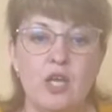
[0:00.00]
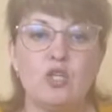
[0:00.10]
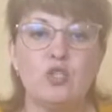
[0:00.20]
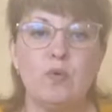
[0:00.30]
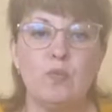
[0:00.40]

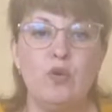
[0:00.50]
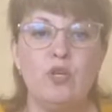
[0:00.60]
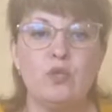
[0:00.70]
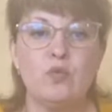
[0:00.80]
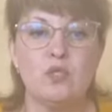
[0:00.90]
чтобы
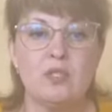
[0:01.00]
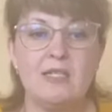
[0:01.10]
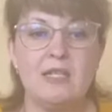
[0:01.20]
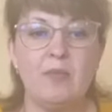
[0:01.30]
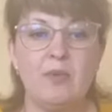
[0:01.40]
больше
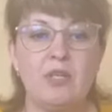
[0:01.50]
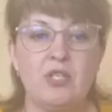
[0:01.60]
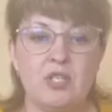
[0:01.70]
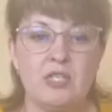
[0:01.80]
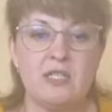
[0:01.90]
узнать об их
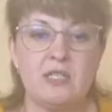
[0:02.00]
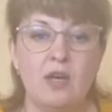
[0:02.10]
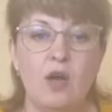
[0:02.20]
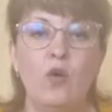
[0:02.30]
жизни.